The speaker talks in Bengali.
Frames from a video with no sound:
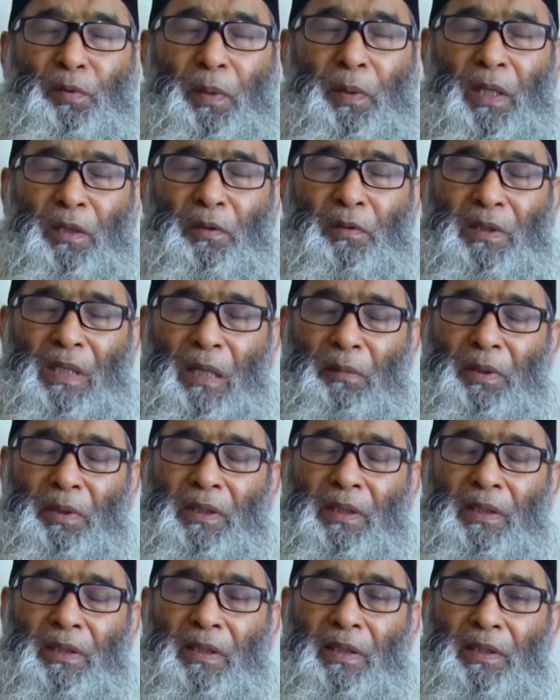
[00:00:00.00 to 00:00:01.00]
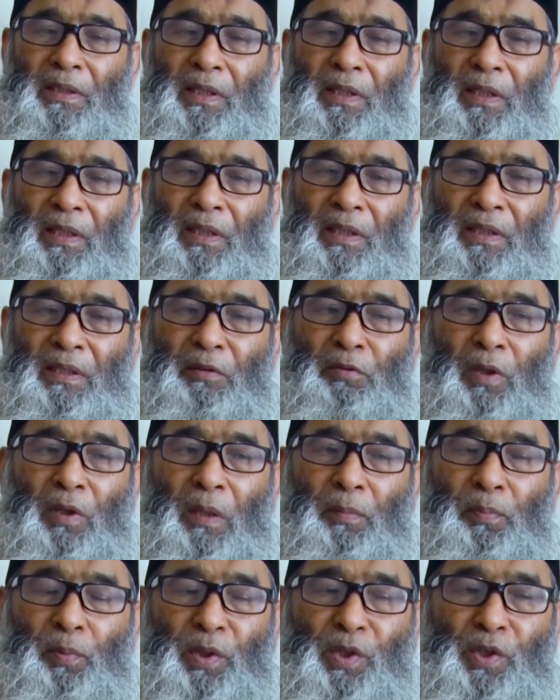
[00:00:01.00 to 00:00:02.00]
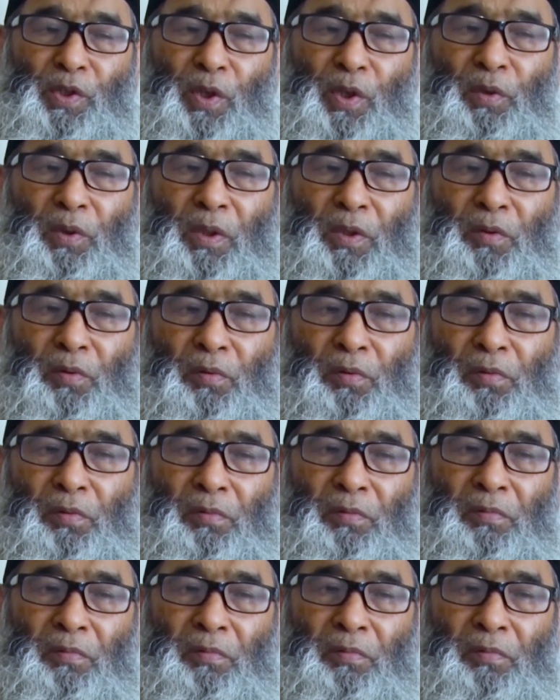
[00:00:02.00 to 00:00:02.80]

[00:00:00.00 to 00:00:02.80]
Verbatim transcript: দুর্ভাগ্য যে আমাদের দেশে ঈদগুলা পরিচয় একটু